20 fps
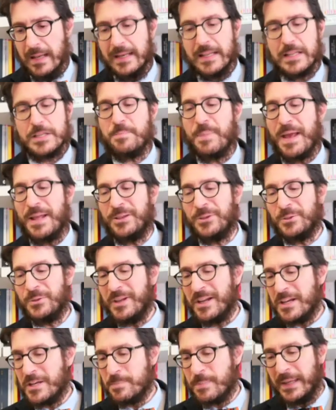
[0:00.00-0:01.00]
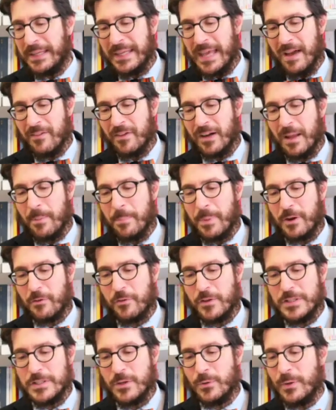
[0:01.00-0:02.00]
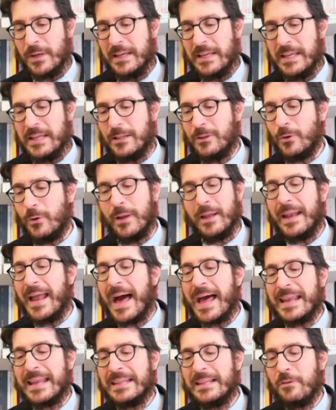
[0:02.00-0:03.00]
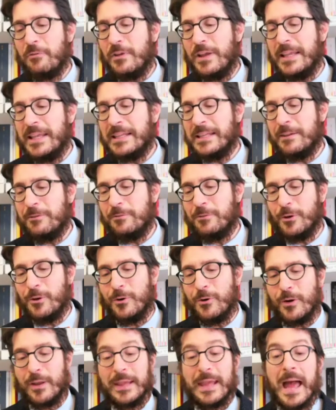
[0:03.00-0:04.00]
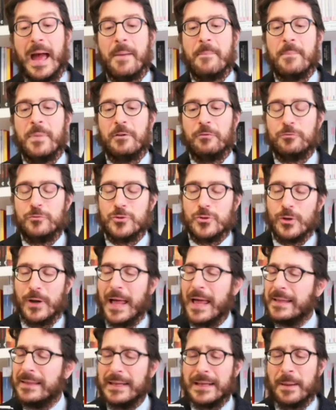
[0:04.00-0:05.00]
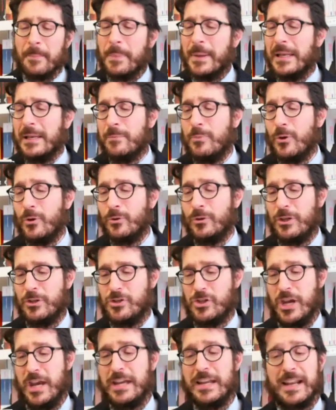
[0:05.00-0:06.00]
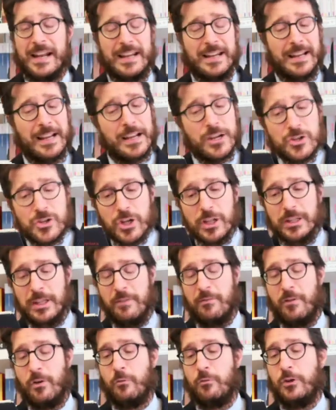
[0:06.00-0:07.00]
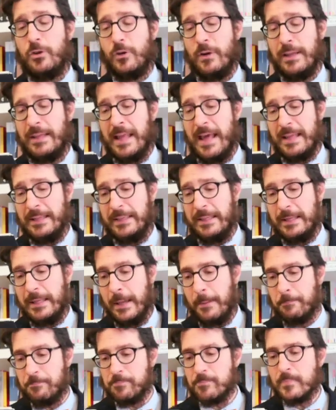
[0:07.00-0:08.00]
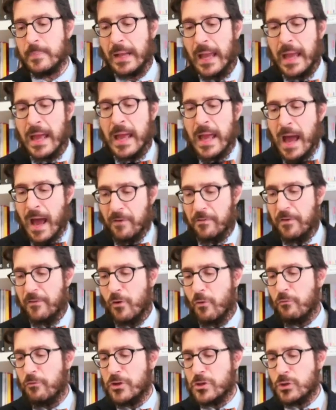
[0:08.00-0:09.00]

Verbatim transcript: L'aspetto ne rispecchiava alla perfezione l'indole, l'aria da figlia dei fiori, gambe affusolate e capelli bionde cenere che le scendevano fino alle natiche. Aveva un